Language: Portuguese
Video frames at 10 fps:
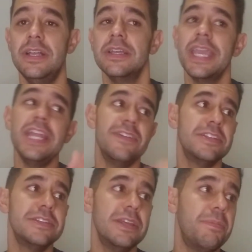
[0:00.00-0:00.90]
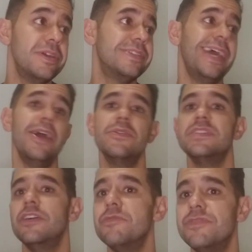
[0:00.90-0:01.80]
O que, que ele vai te dizer? Pois é, eu não
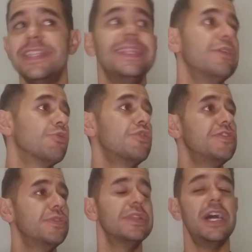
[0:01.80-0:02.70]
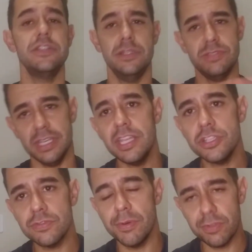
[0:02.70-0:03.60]
sei como vender, eu tô com dificuldade. Então é o
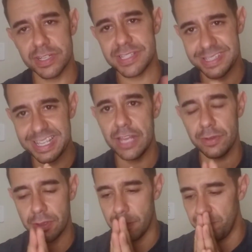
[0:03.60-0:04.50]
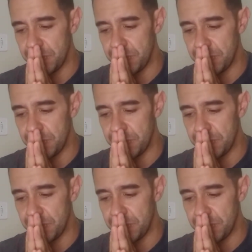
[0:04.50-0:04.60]
seguinte, vamos conversar sério aqui, ó.